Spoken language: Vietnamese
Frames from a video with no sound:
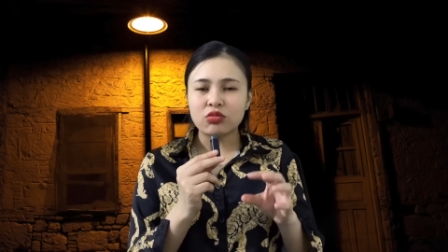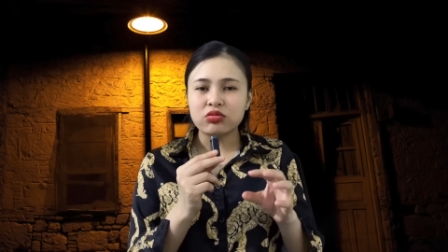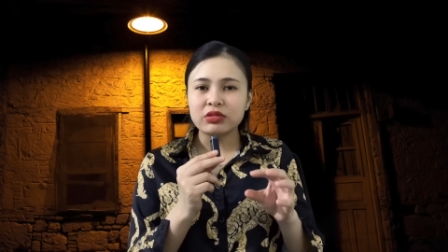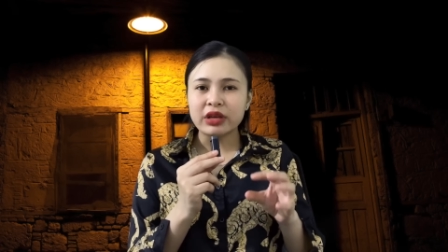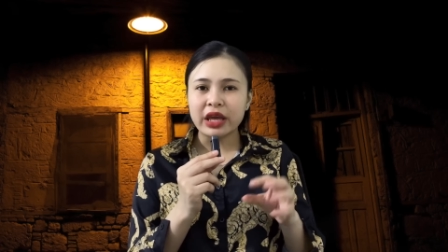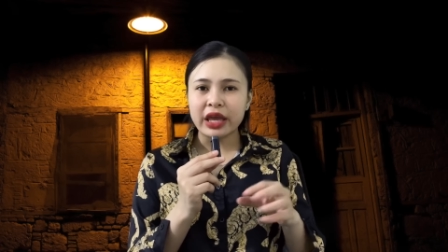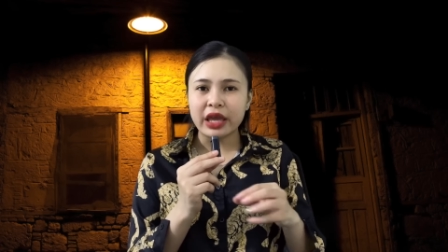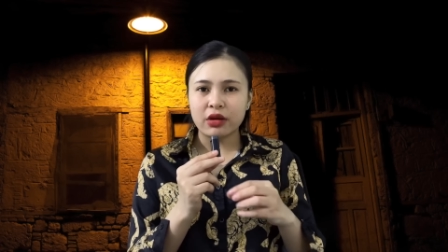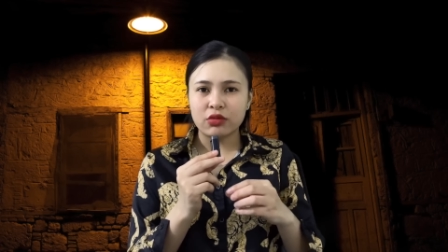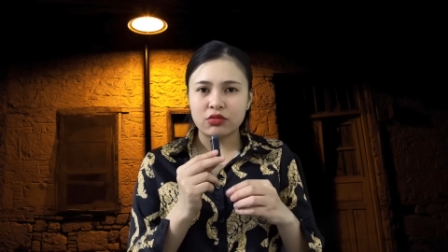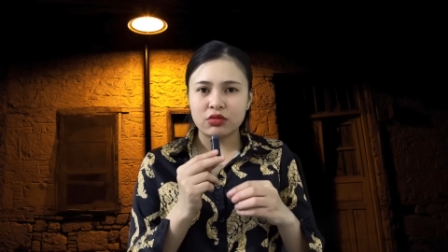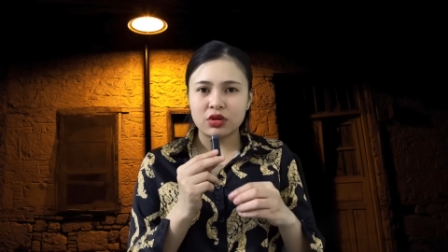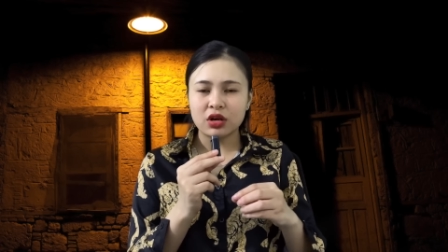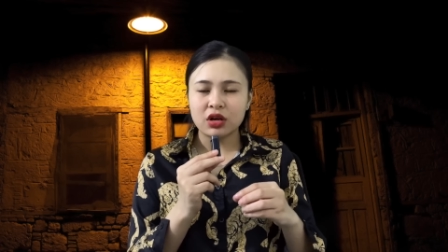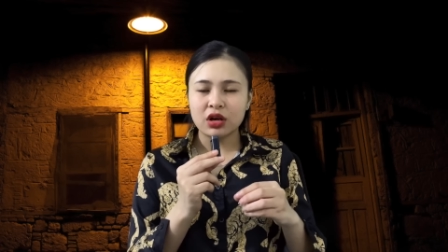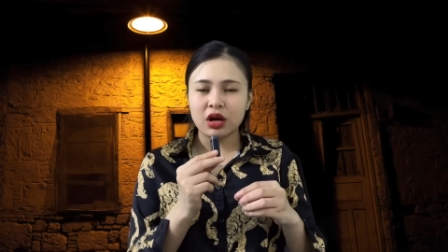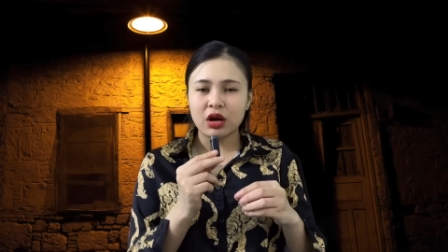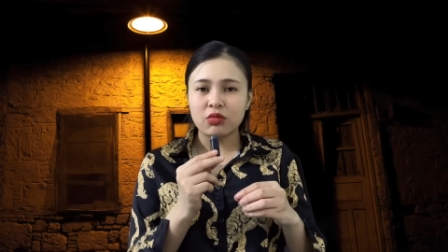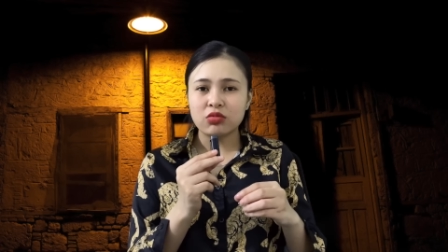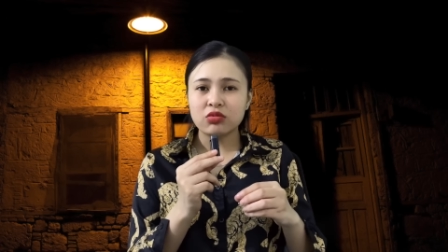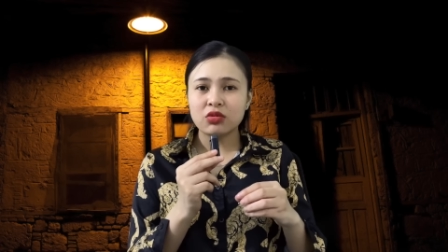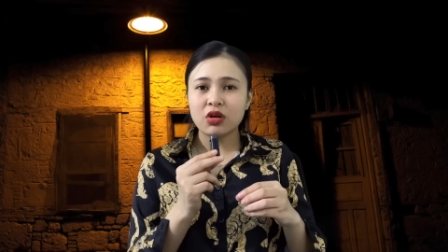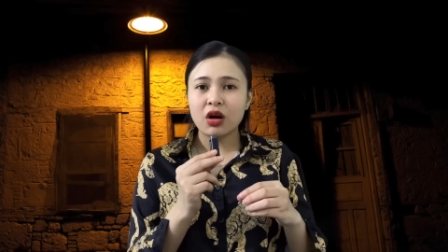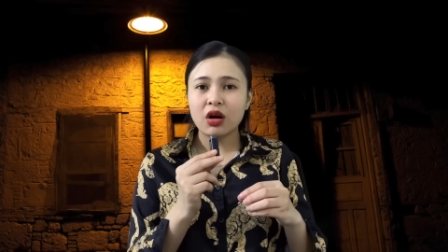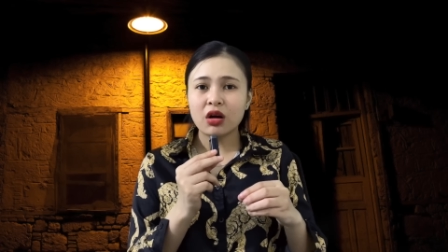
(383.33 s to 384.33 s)
cũng nghèo
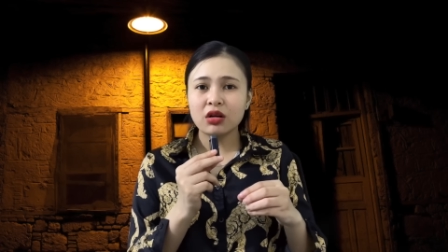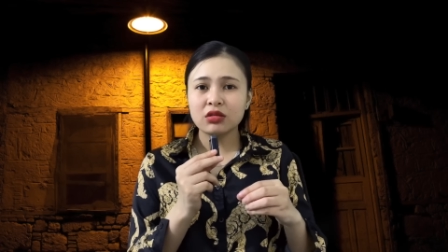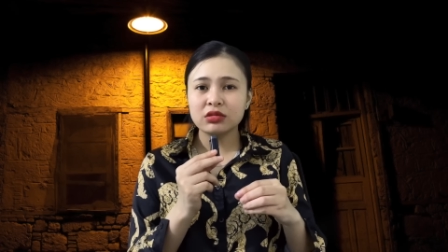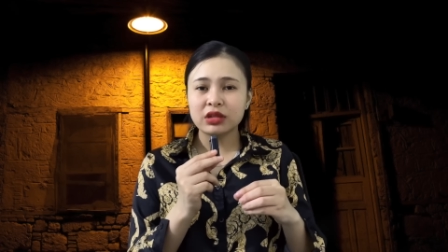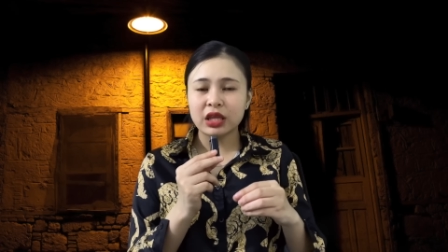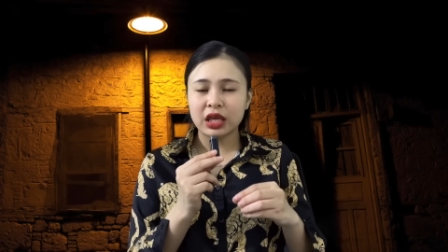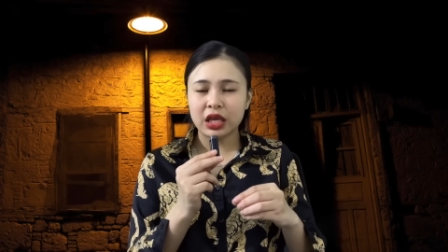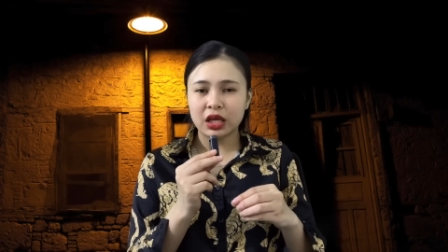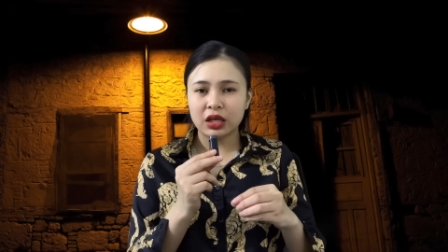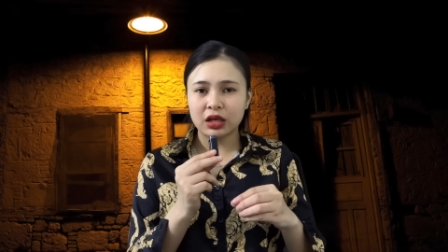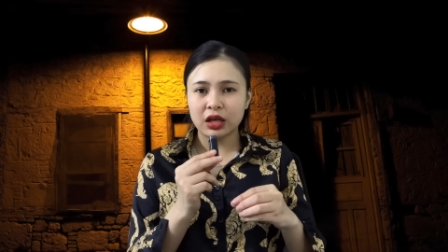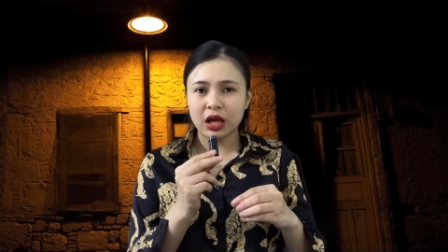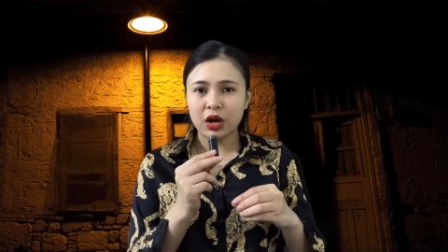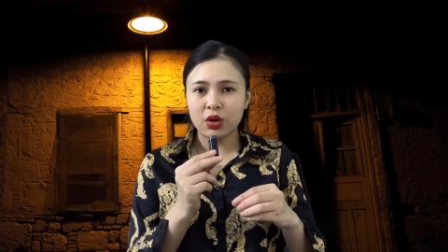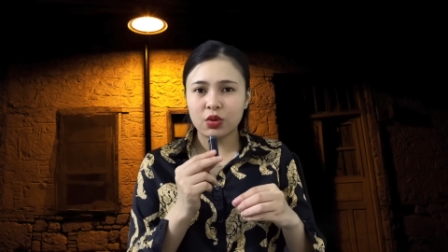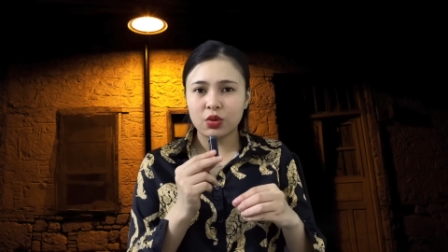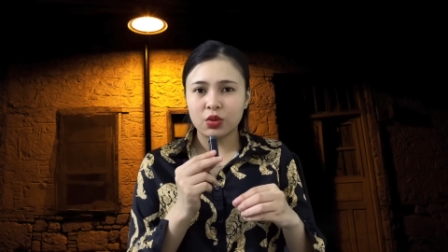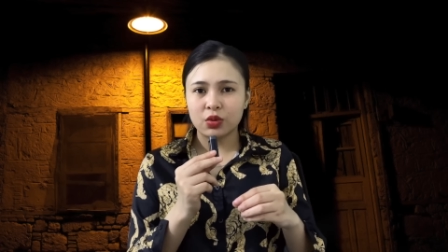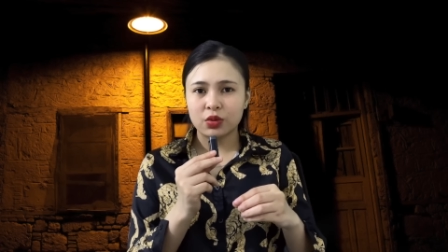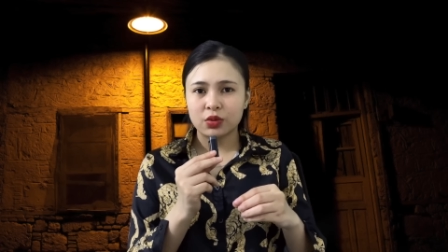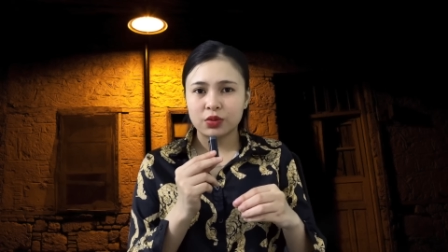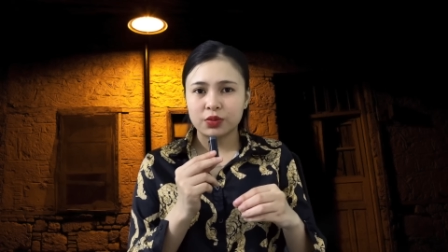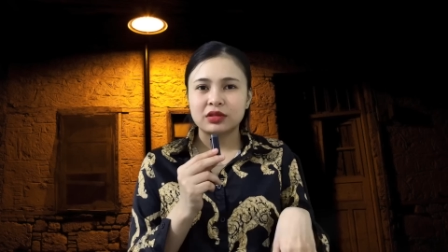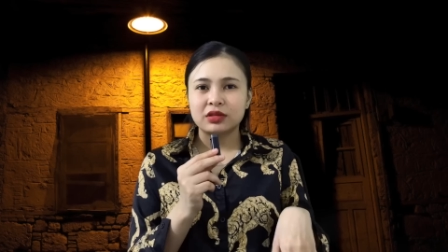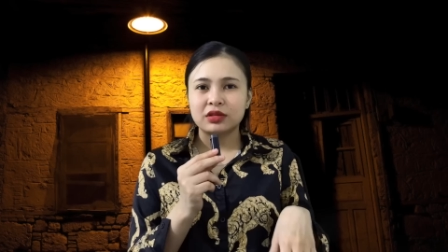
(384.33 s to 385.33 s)
nữa, không có tiền
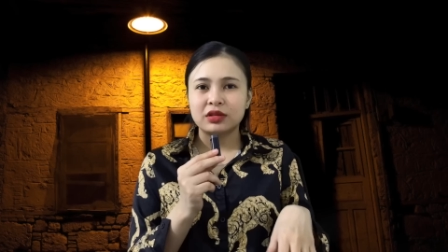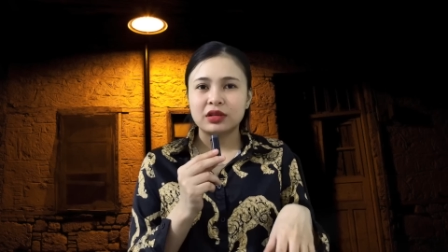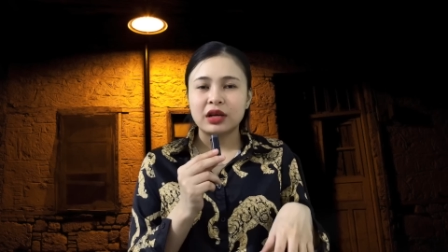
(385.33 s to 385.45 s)
đâu.